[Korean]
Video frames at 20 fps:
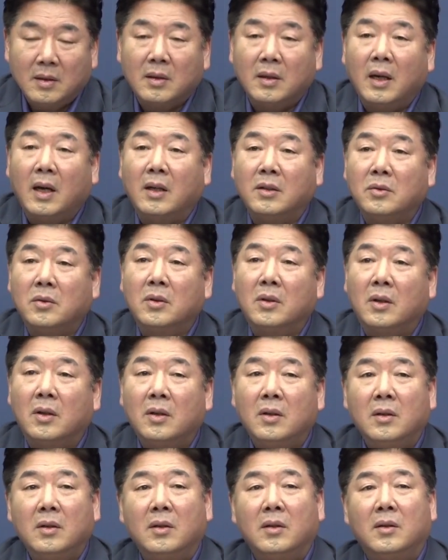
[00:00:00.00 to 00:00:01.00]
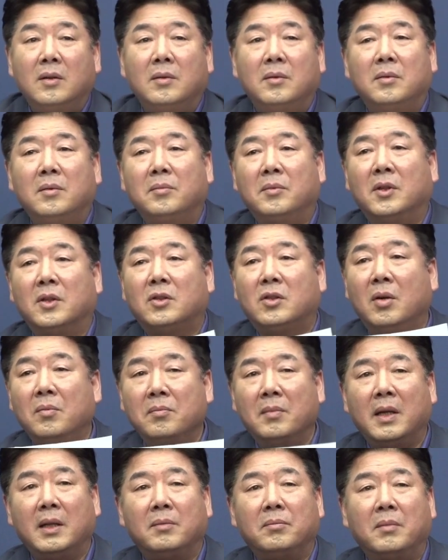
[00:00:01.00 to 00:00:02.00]
그래가지고 뭐
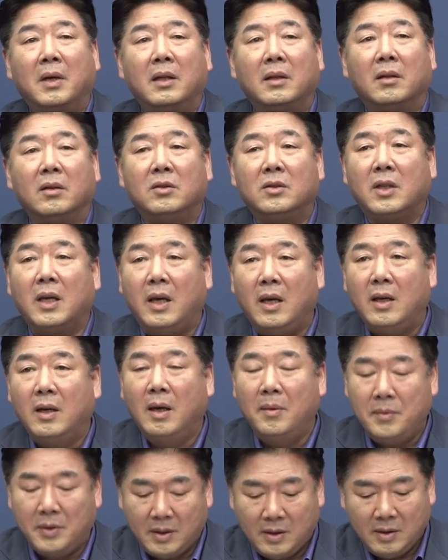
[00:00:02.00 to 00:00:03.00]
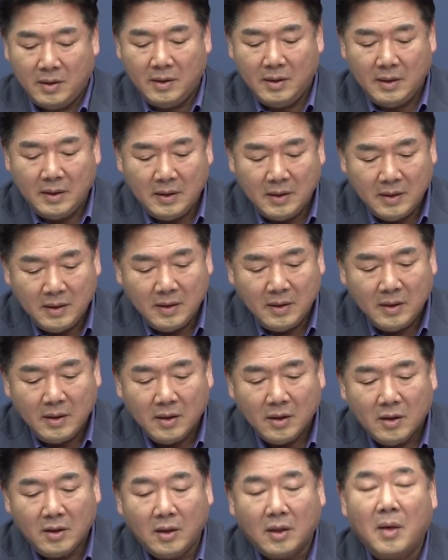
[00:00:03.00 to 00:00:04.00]
천만만 어떻게 하면
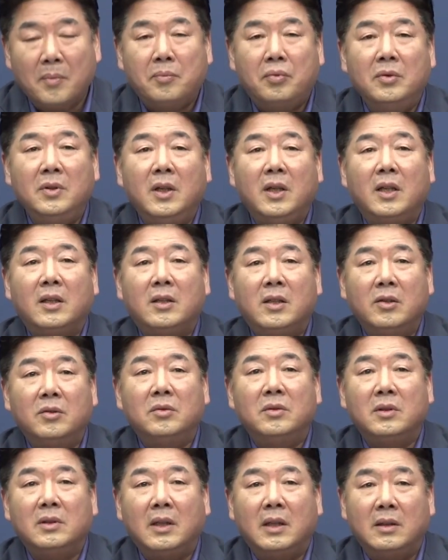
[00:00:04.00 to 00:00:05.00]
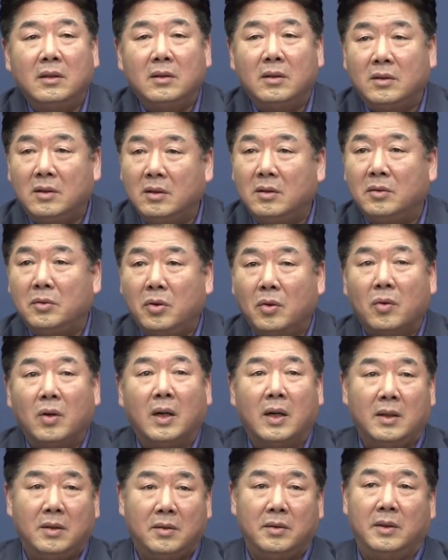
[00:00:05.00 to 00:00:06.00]
그렇게 분위기 띄우는 데는 어쨌든
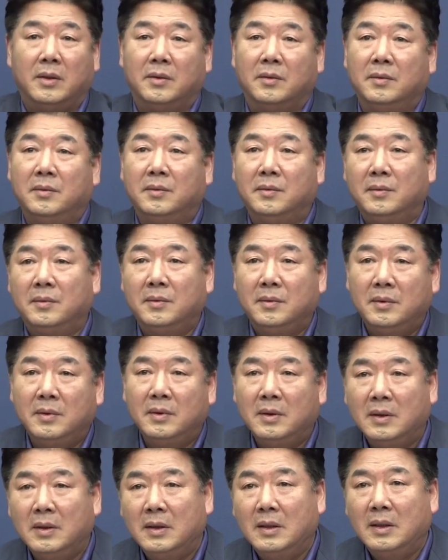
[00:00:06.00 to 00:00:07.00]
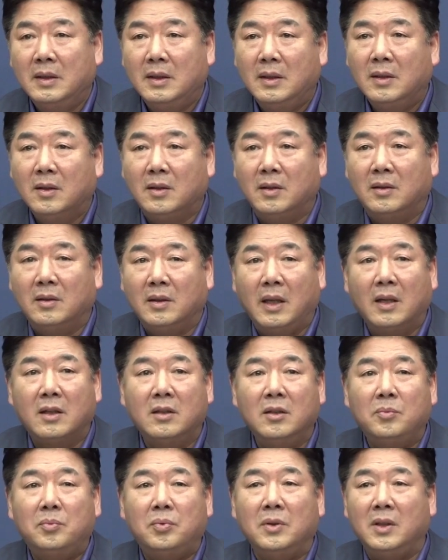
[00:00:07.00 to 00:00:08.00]
효과가 있어요. 그런데
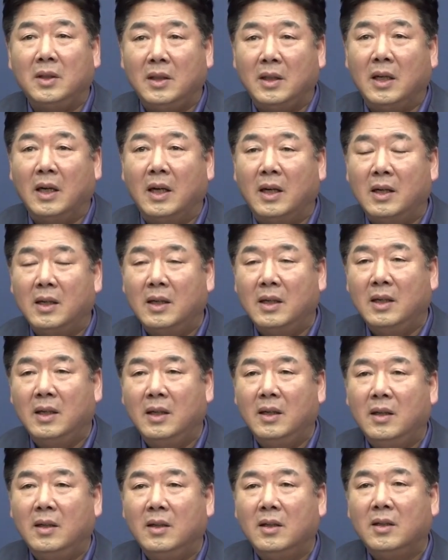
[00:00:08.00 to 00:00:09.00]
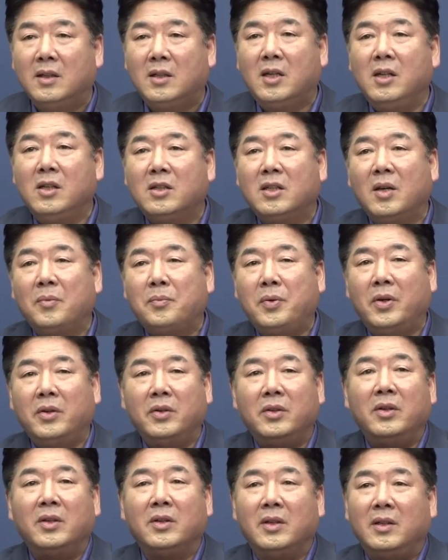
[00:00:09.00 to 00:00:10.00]
그 분위기가 실제
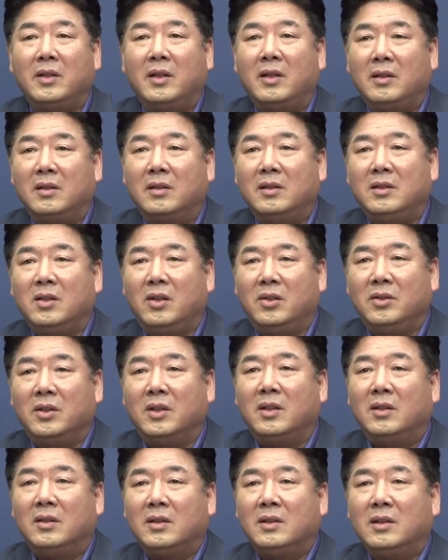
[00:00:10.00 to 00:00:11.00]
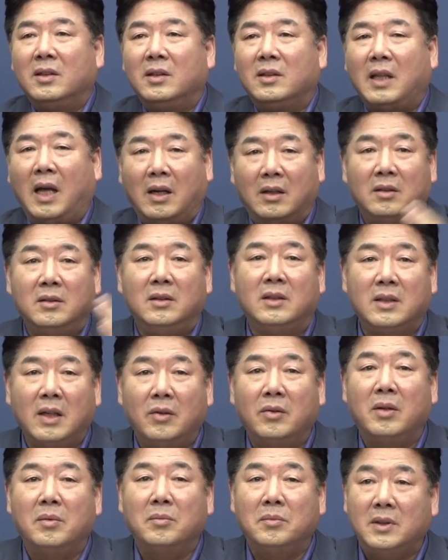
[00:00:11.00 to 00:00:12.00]
표로 연결되는 건 전혀 다른
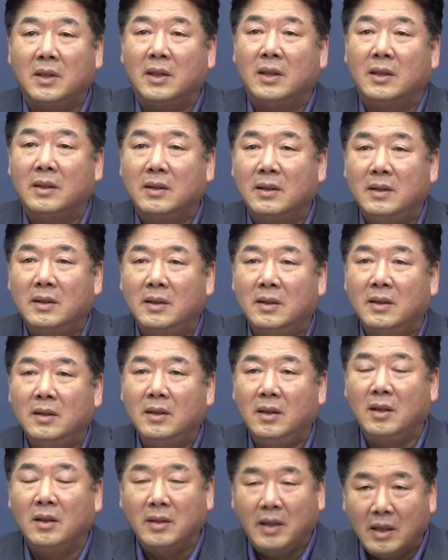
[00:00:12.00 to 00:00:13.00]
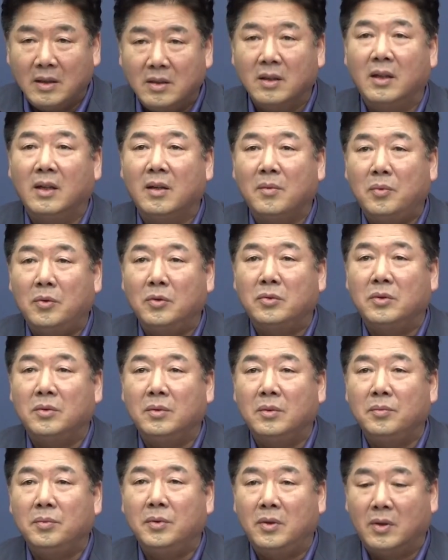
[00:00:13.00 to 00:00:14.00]
차원의 문제다. 이건 냉정하게 볼
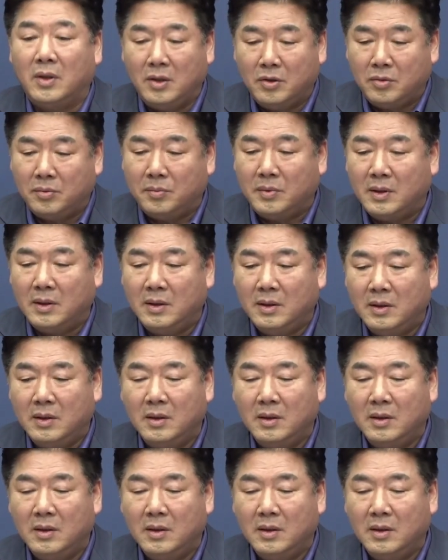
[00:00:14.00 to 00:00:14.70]
필요가 있습니다.